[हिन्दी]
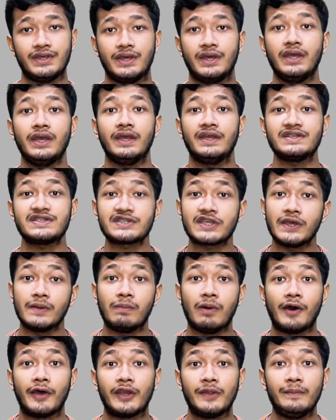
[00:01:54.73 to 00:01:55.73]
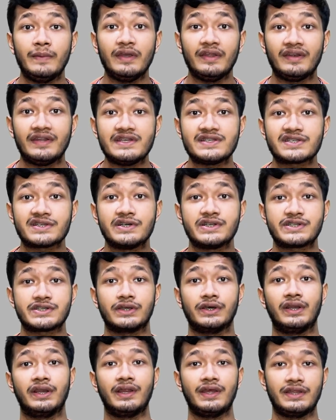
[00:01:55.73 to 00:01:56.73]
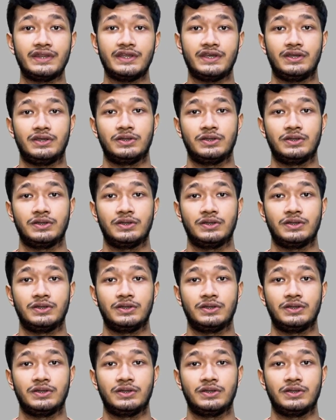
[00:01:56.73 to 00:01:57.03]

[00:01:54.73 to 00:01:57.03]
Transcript: है इसके बारे में रिसर्च कर रहे थे